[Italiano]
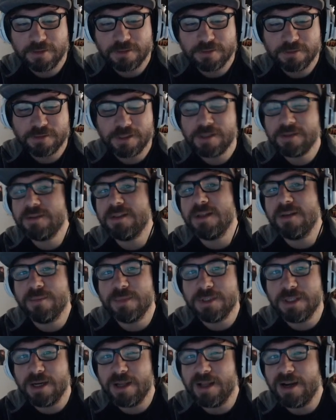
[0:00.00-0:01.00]
dei
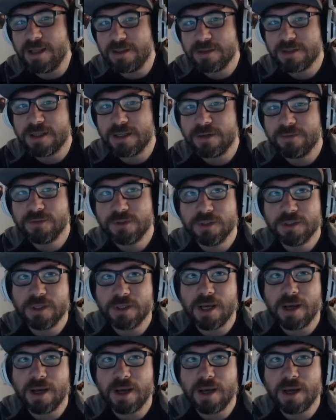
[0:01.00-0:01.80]
team della Redcraft,